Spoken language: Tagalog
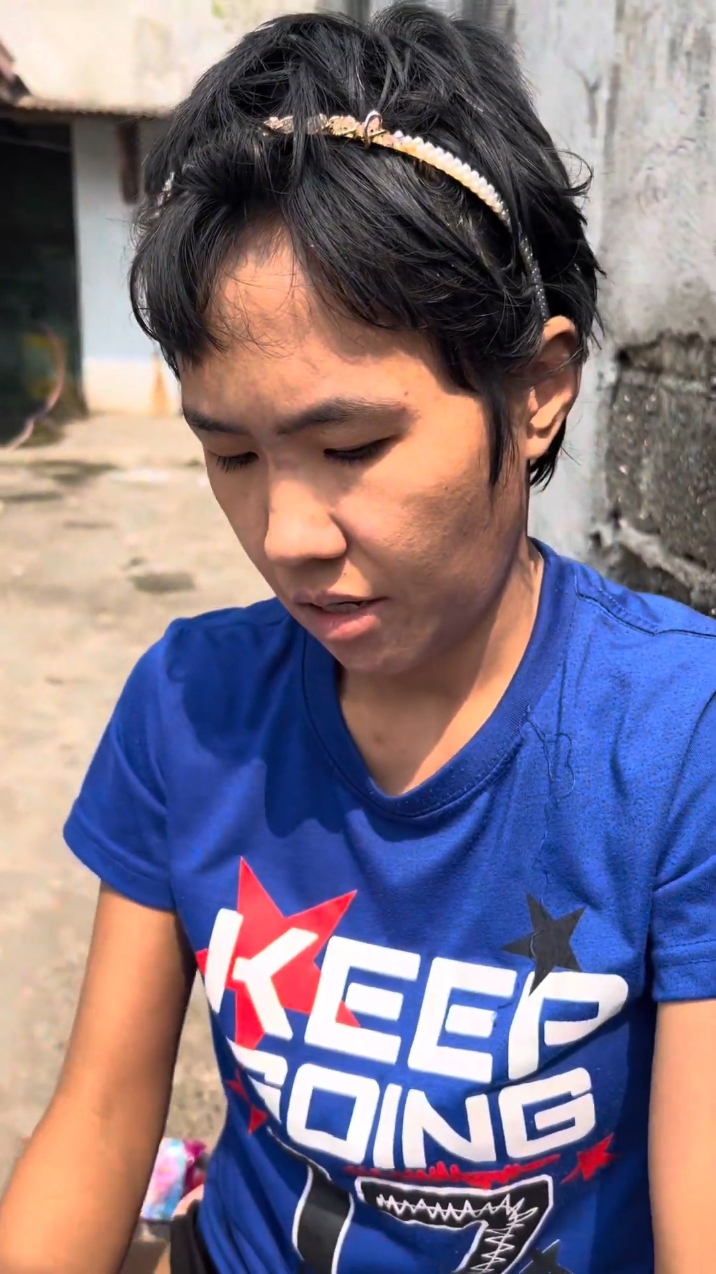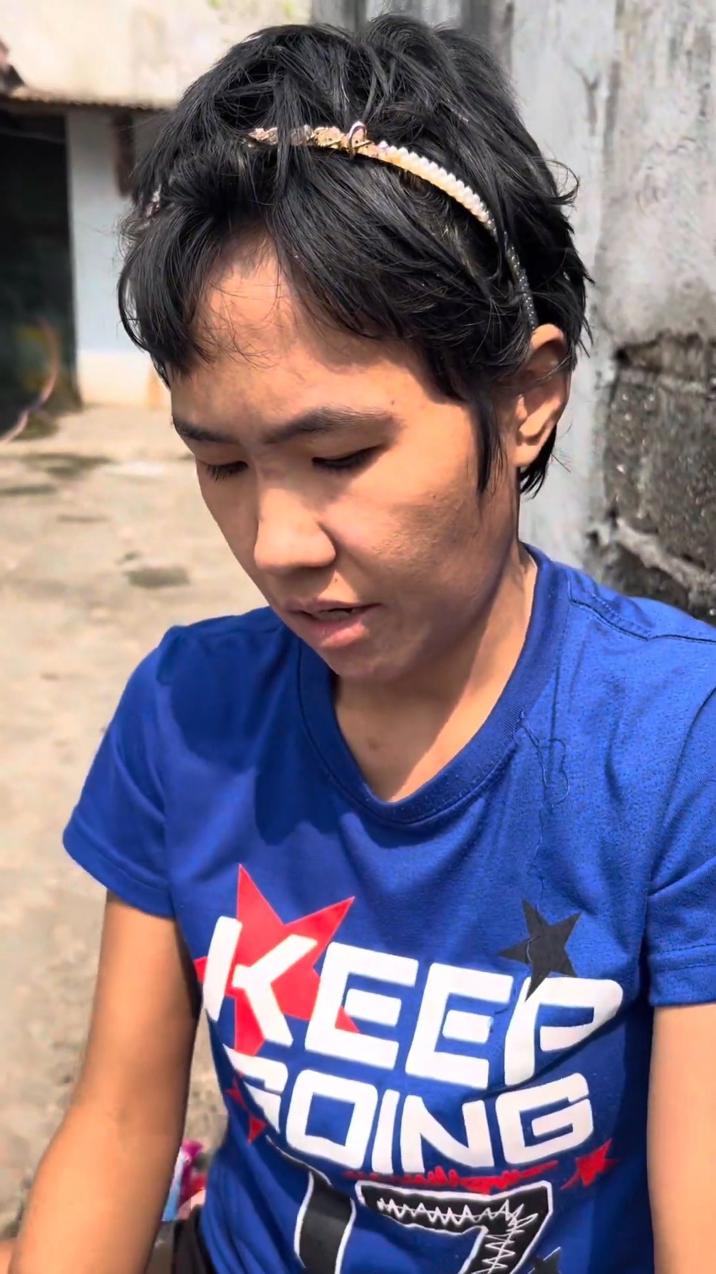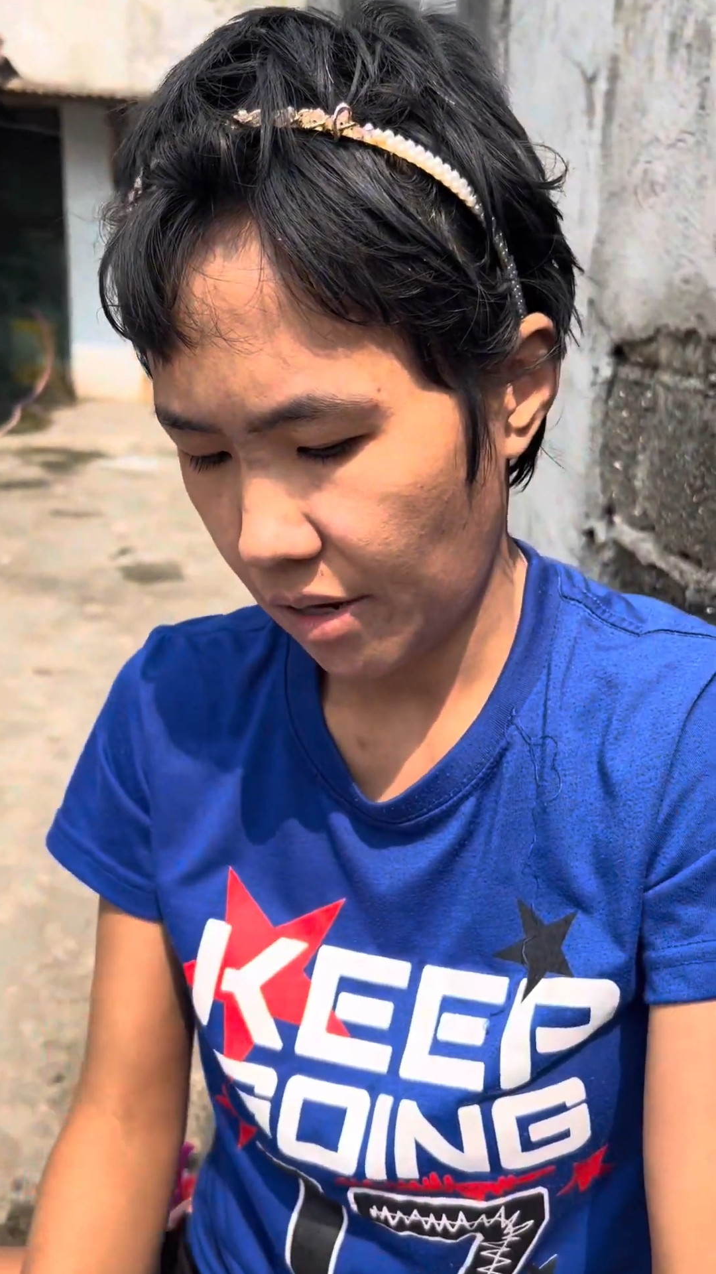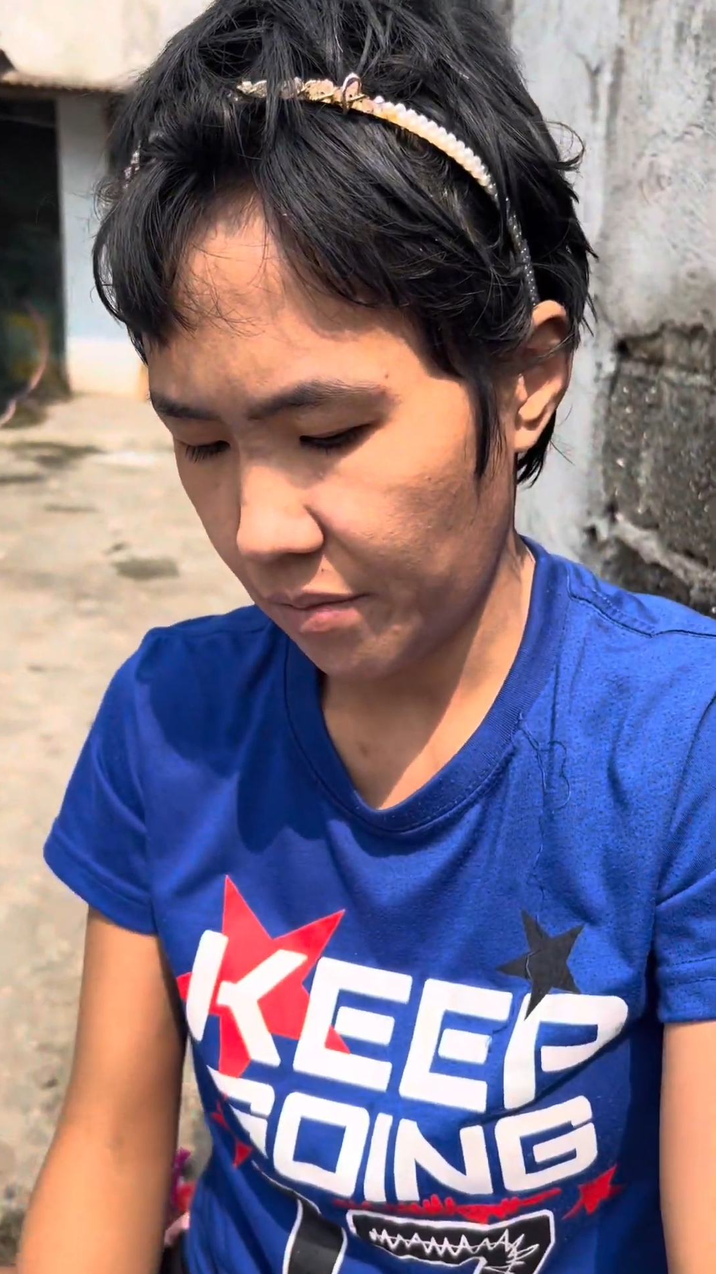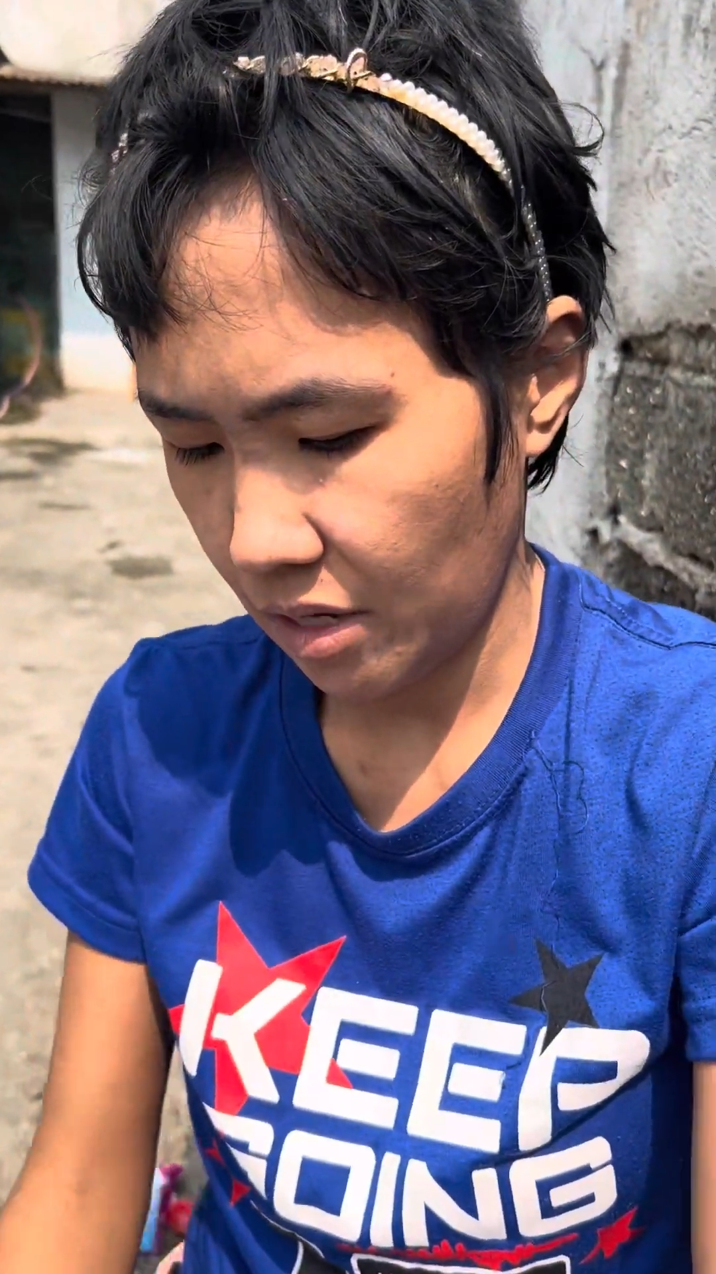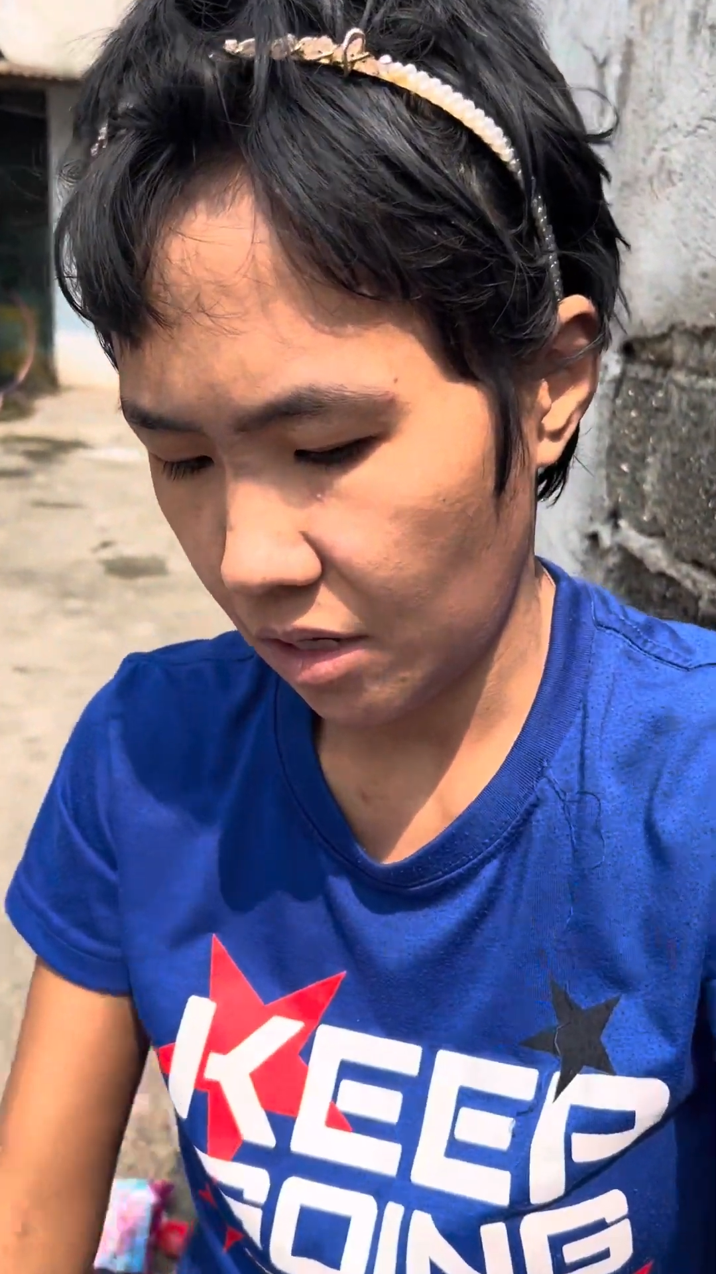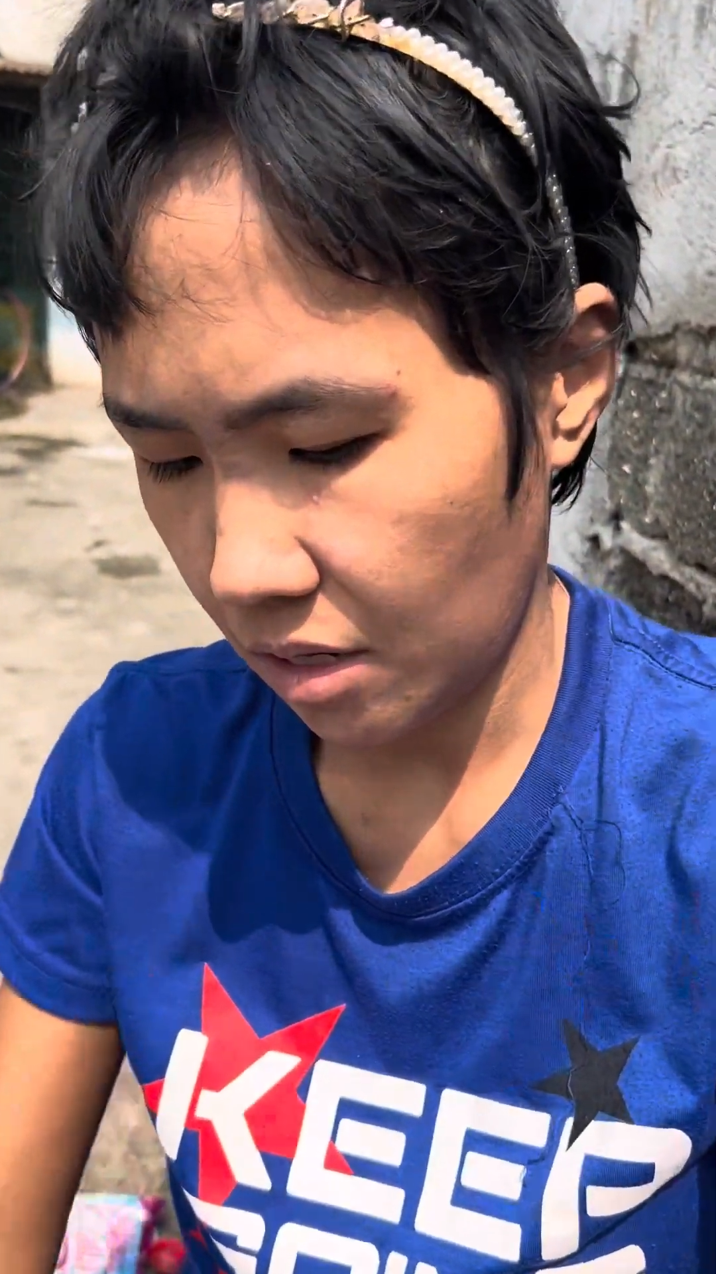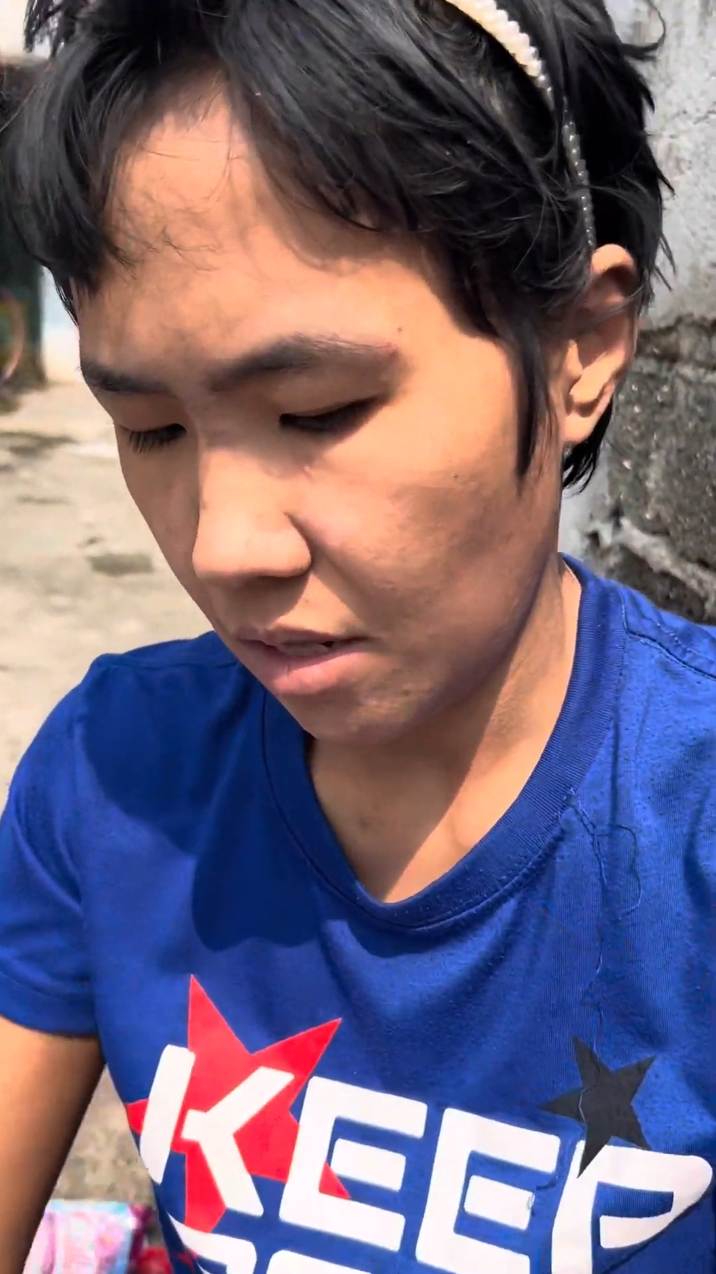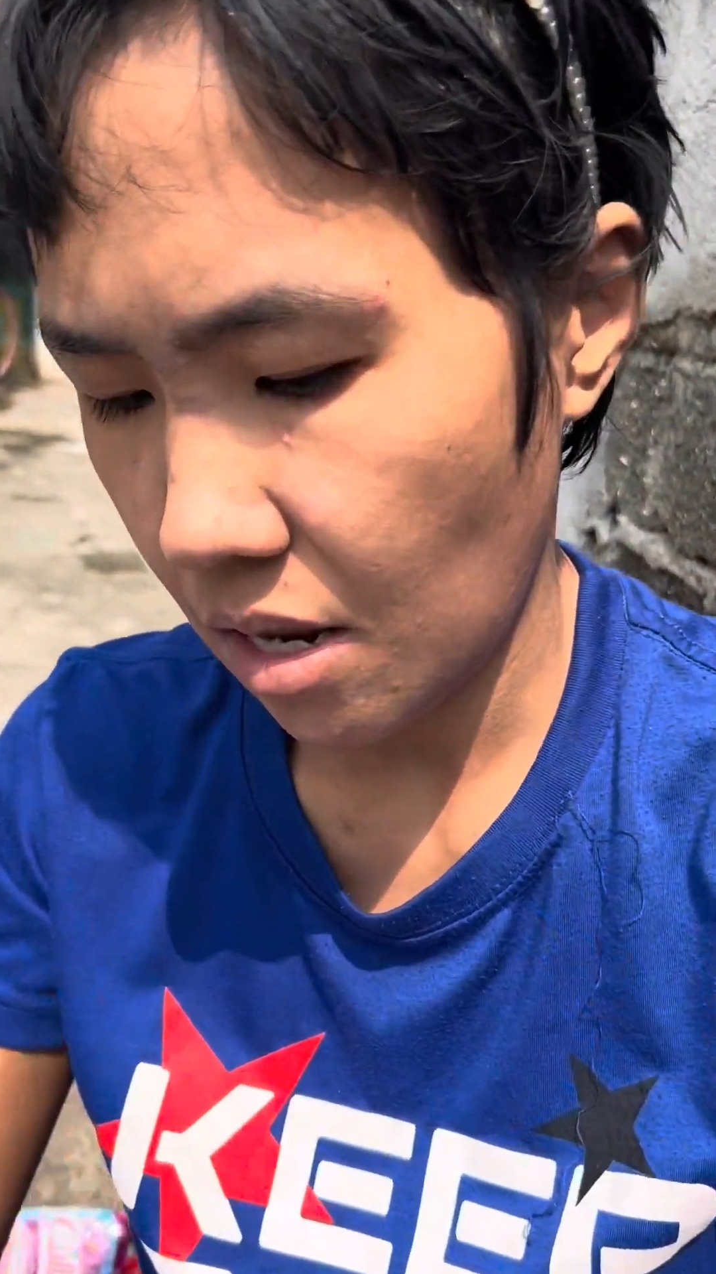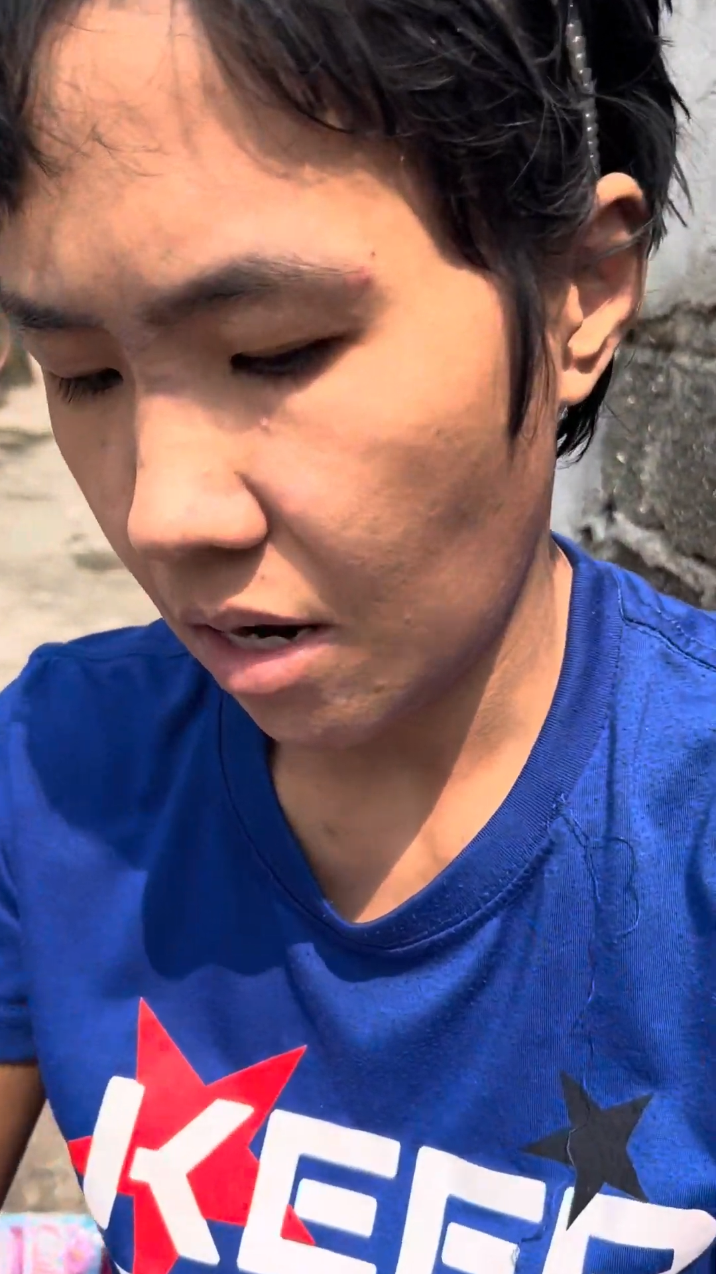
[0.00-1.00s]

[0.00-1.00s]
Kaibigan